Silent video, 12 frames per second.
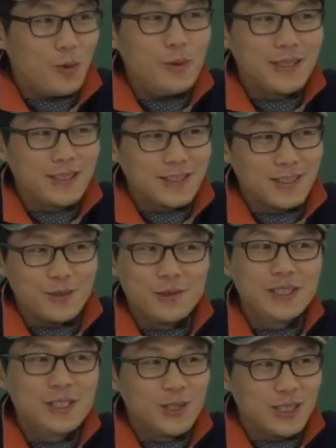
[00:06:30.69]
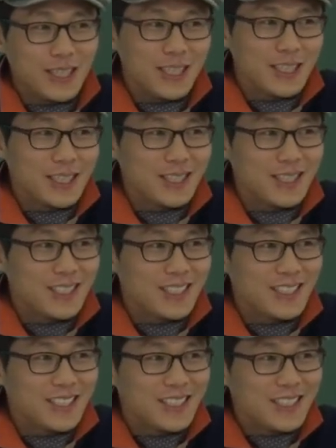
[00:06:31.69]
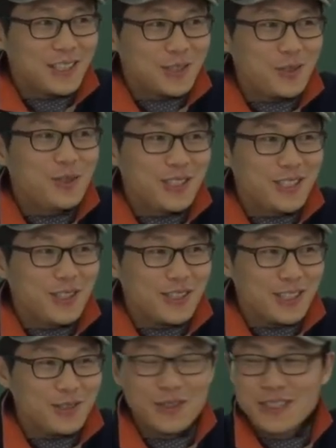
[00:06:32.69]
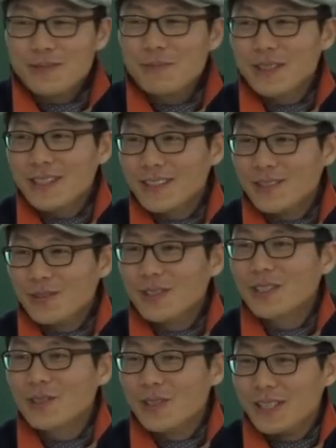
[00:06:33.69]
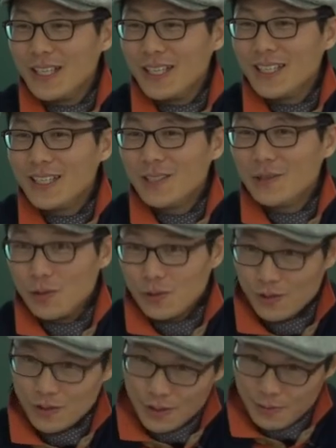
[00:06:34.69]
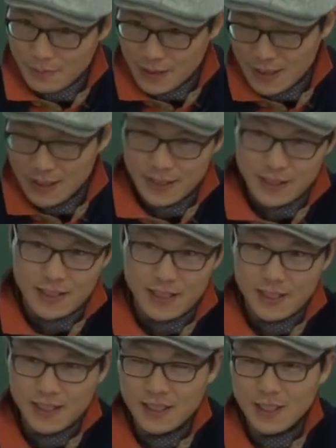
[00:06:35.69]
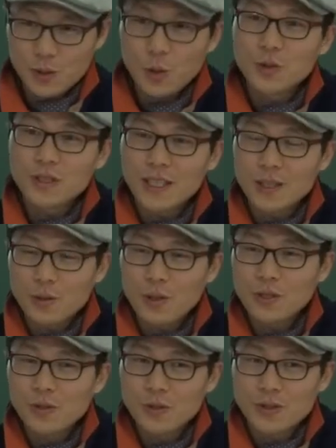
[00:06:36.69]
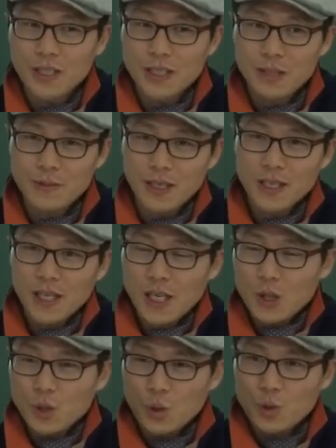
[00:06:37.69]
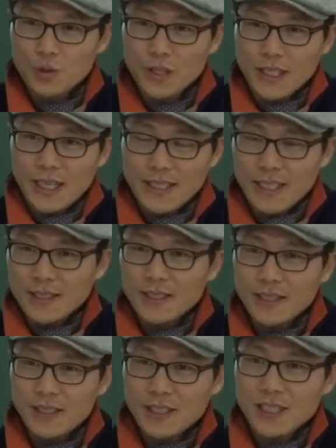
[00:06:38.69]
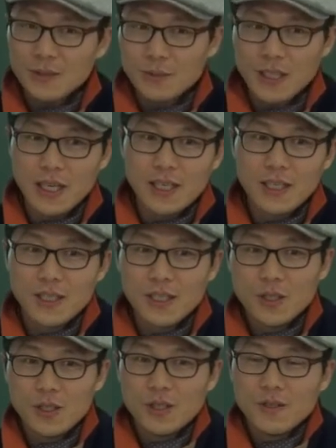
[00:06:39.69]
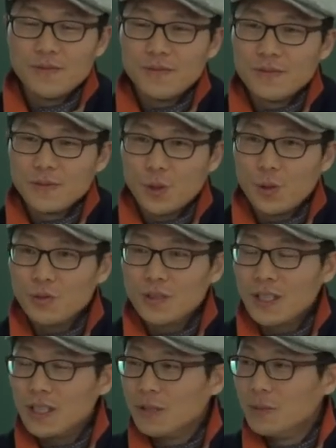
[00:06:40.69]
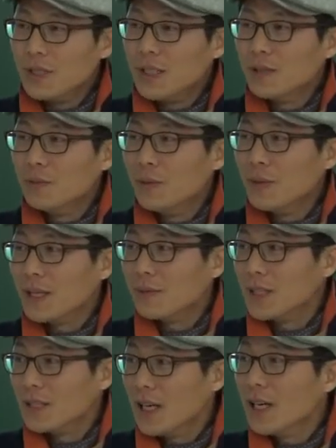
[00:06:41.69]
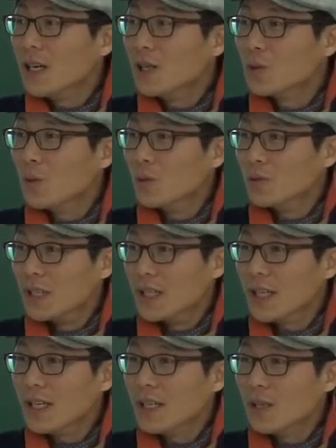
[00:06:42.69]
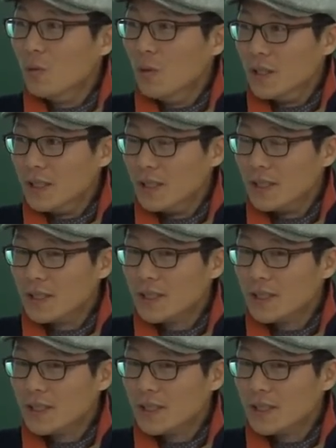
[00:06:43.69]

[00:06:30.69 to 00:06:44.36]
오버히트에서 누가 치워야 돼? 조수가 치워야 돼. 누가 침대 타서 누가 띄워야 돼? 조수. 마찬가지지. 그러니까 조자가 도와줄 조자이기 때문에 조동사의 가장 큰 특징은 뭐다? 조동사가 있으면 뒤에는 뭐만 하면 된다? 동사의 원형.